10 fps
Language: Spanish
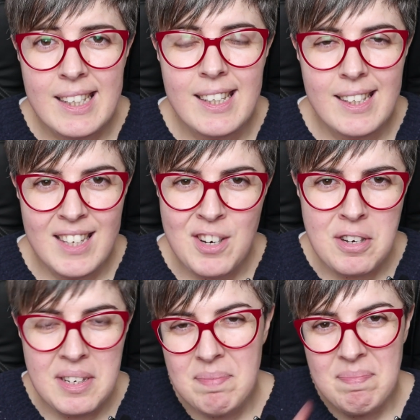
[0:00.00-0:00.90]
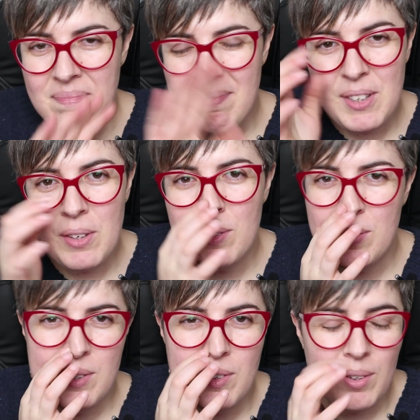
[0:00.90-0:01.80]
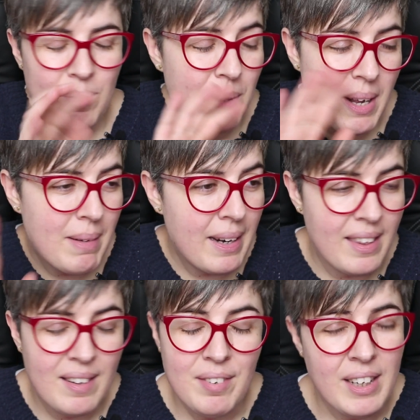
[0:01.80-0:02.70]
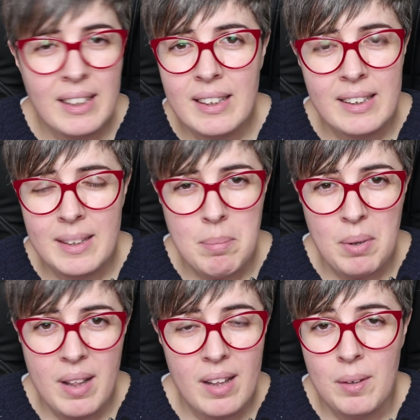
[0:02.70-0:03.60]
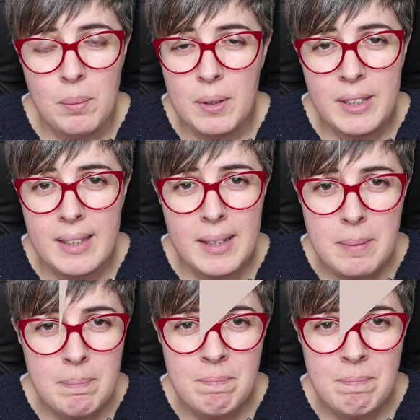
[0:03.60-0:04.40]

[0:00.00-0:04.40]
Y, hoy os, voy a hablar del final de temporada de Walking Dead.